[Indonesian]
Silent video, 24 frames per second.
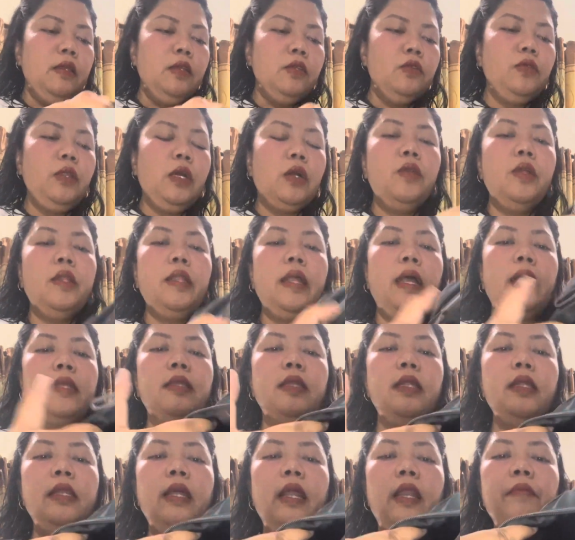Sudah kulit
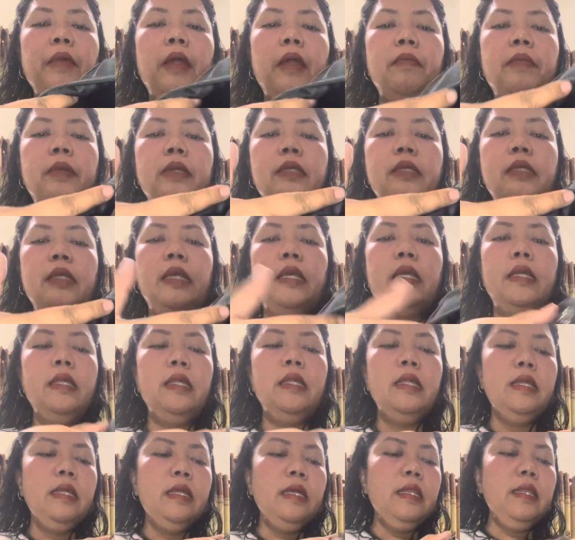asli, dalamnya bersih.
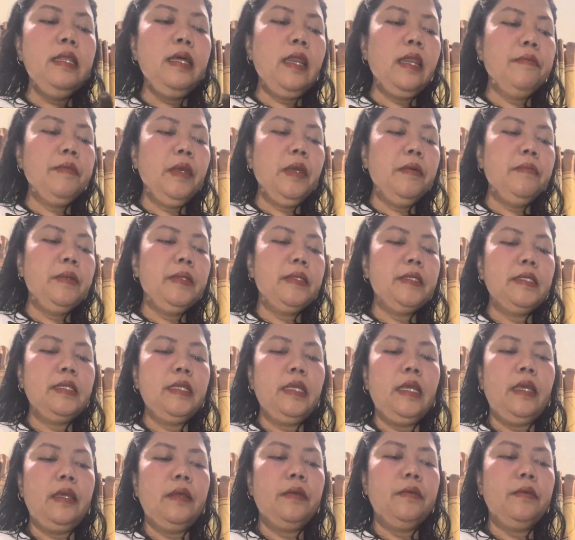Dalamnya bersih.